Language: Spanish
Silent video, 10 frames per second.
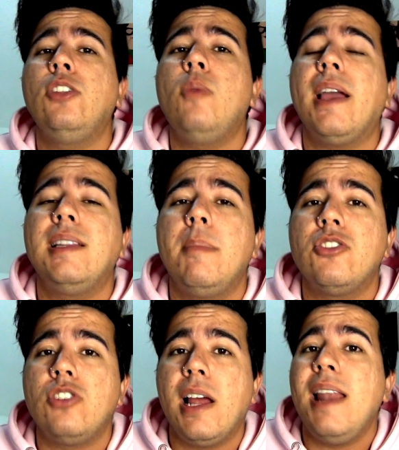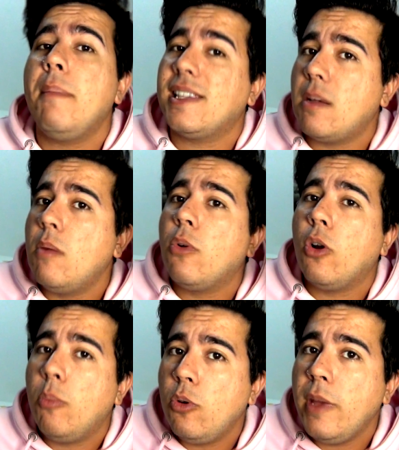Que tú ves que esta persona le empieza a ver un
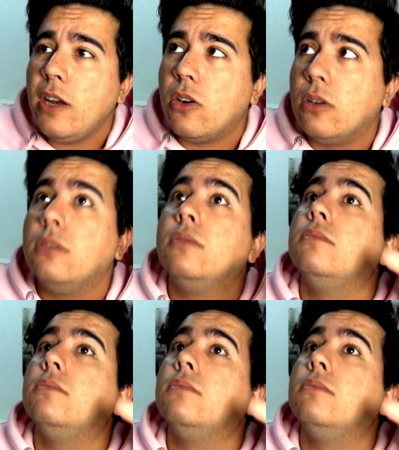poco el plumero.